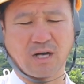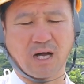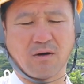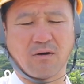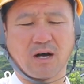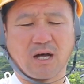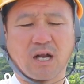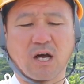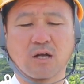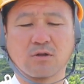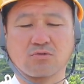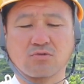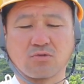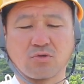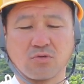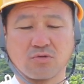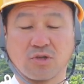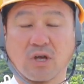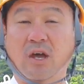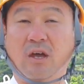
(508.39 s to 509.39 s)
変わらん
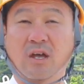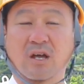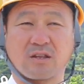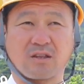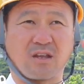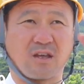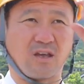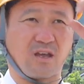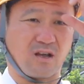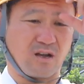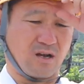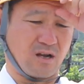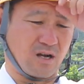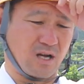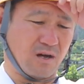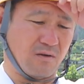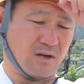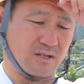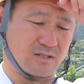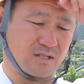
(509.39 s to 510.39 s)
とねやってけんから
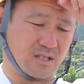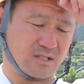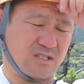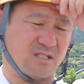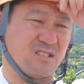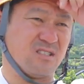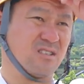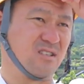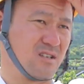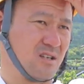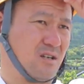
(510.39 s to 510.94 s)
変わったし、